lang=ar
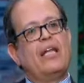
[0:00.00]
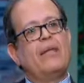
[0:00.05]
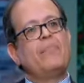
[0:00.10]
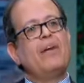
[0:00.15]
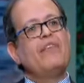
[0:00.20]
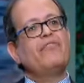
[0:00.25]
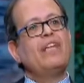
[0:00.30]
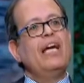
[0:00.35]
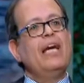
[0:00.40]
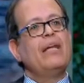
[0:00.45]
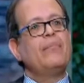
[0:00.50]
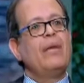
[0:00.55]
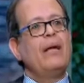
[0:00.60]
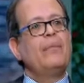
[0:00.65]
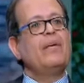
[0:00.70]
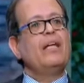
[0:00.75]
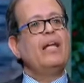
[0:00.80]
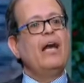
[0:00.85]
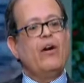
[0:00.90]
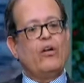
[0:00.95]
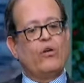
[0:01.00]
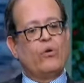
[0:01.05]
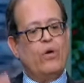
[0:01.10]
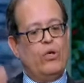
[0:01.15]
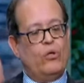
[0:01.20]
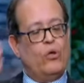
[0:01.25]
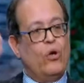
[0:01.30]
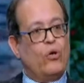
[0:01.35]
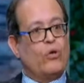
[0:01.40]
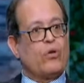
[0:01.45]
لما افتح الباب الهواء اللي جوه
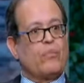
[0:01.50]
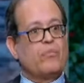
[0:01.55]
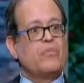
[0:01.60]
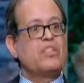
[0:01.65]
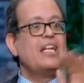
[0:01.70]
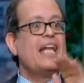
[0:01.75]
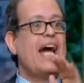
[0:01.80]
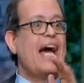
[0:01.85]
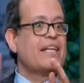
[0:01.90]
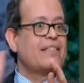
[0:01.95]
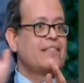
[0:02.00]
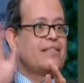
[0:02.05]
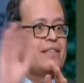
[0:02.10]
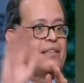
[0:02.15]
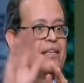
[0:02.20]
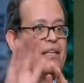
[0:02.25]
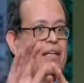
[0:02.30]
اللي يخرج مش العكس